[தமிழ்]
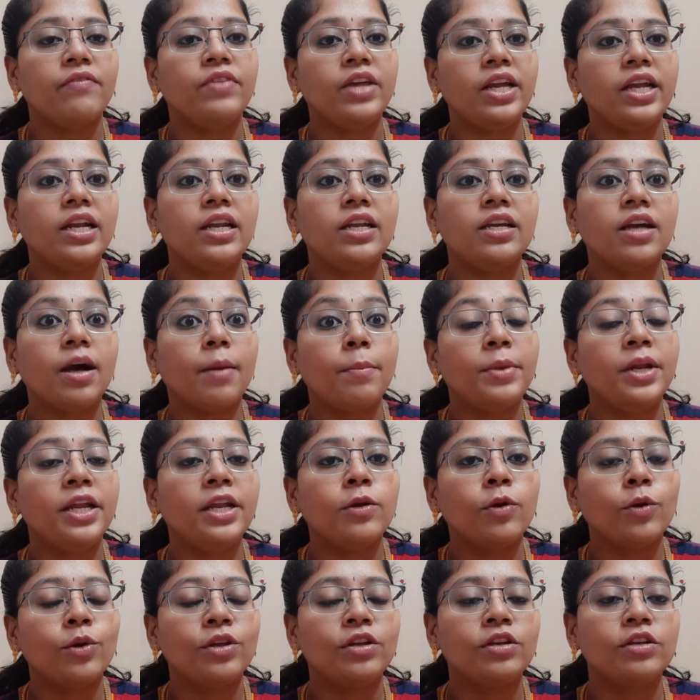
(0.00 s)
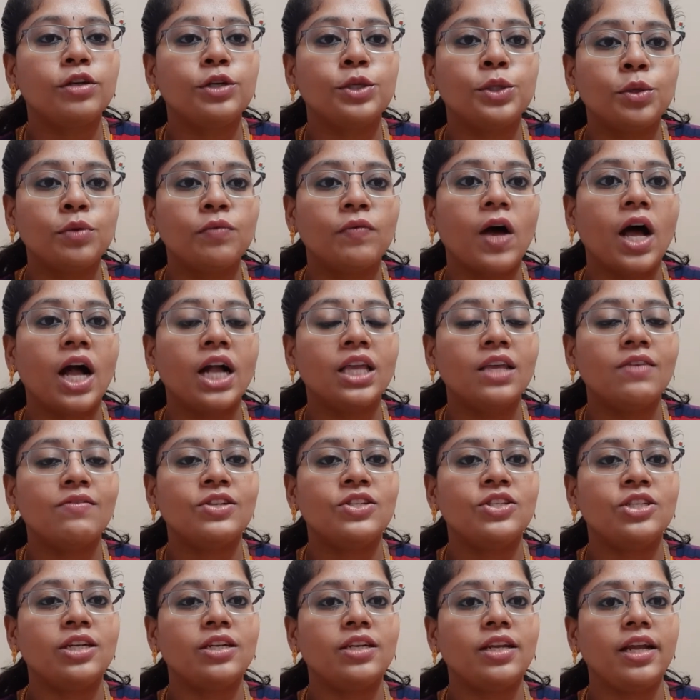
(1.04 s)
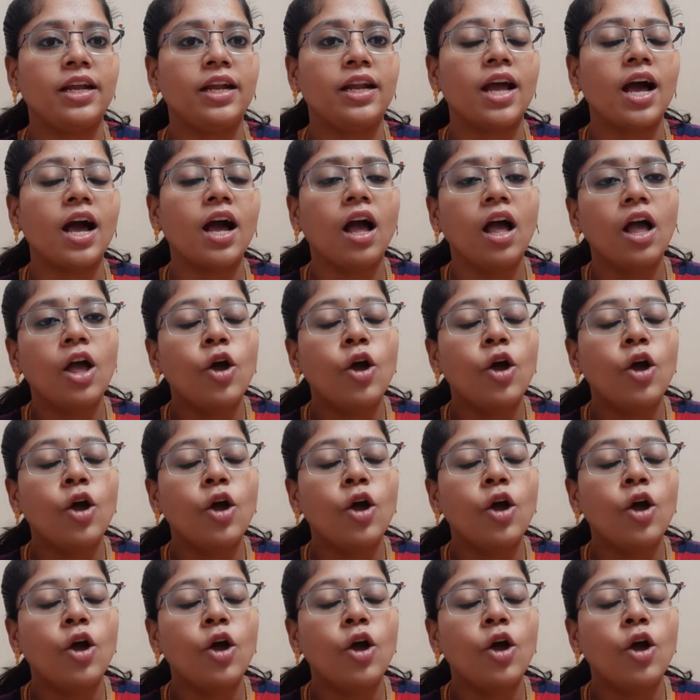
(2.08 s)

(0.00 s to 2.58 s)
வீடு அப்படின்னு ஒன்று இருக்கட்டும்னு வாங்கி வச்சுக்கிட்டிங்கன்னா